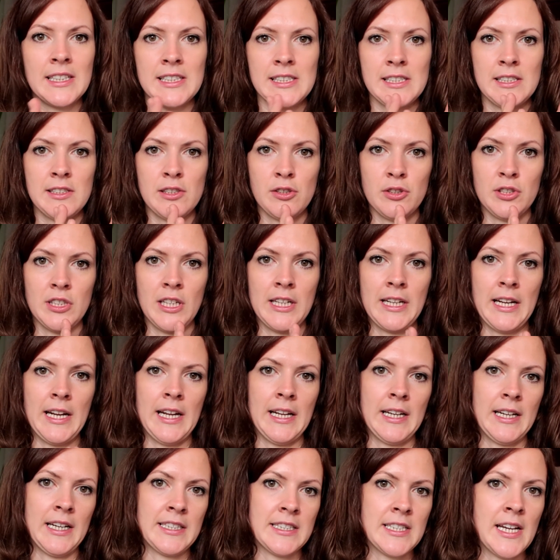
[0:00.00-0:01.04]
Das sind solche
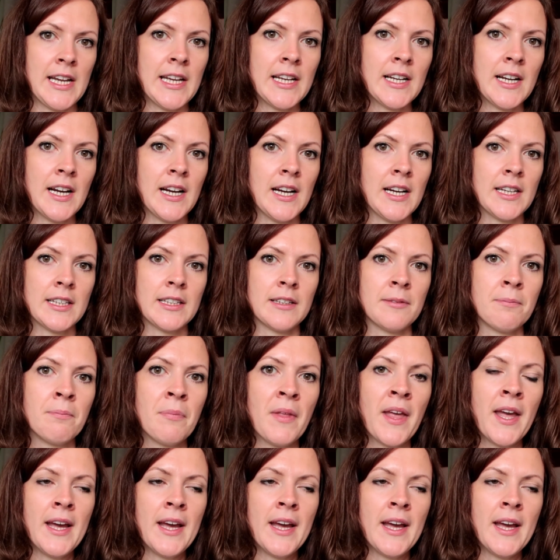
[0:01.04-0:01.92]
kleinen Karteikarten.